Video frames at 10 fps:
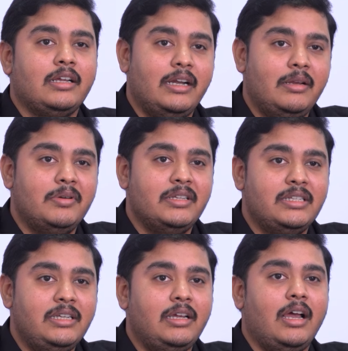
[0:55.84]

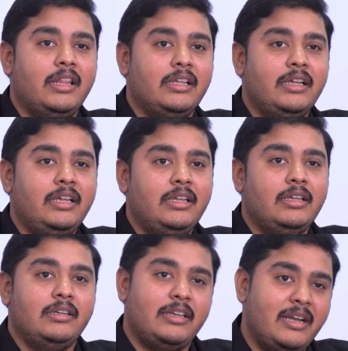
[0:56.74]
கண்டுபிடிச்சு அதுக்கு
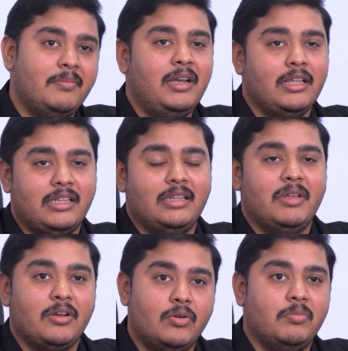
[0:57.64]
ட்ரீட்மெண்ட் அதுக்கு தகுந்த
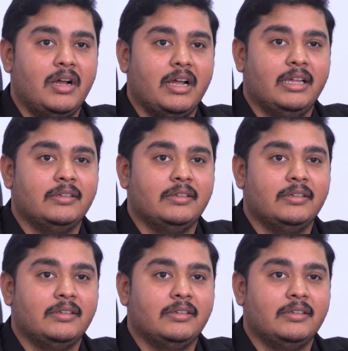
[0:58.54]
மாதிரி கொடுப்பாங்க